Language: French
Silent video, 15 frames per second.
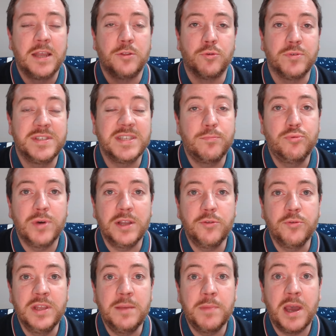Donc ça pourrait
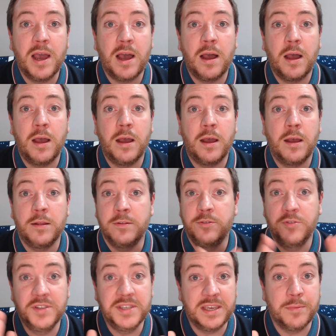donner bah,
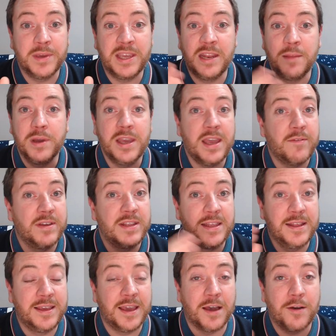deux équipes équilibrées avec
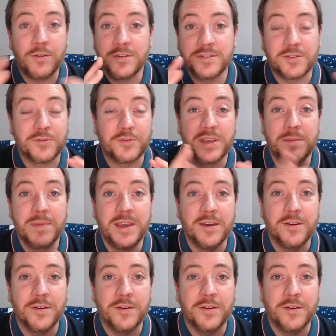des carences entre guillemets